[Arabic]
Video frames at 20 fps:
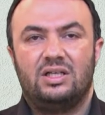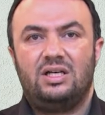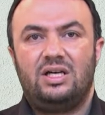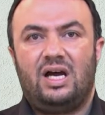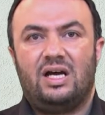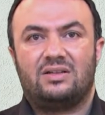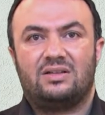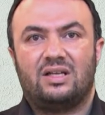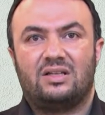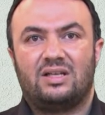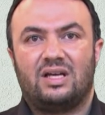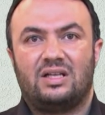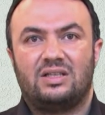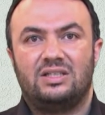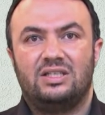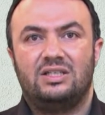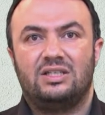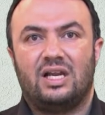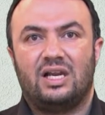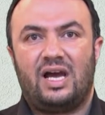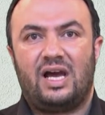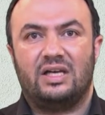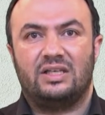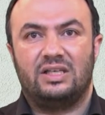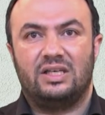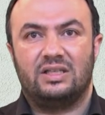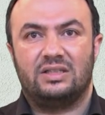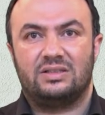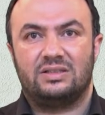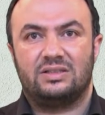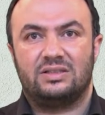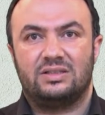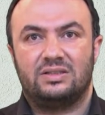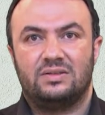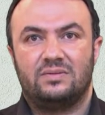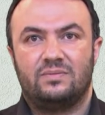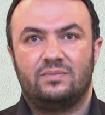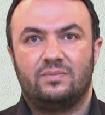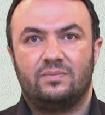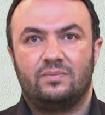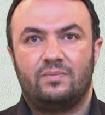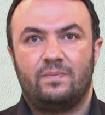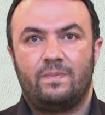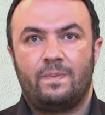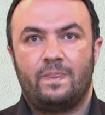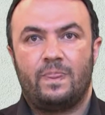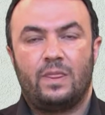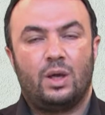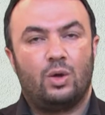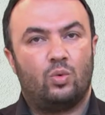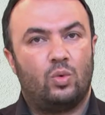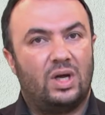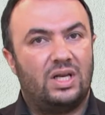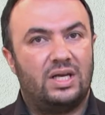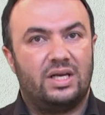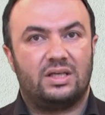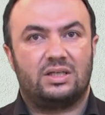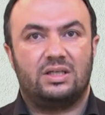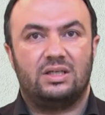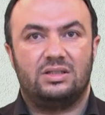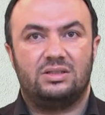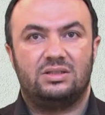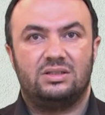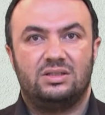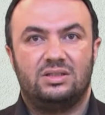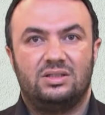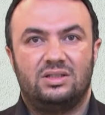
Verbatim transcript: حتى تعطينا الحياة ولكن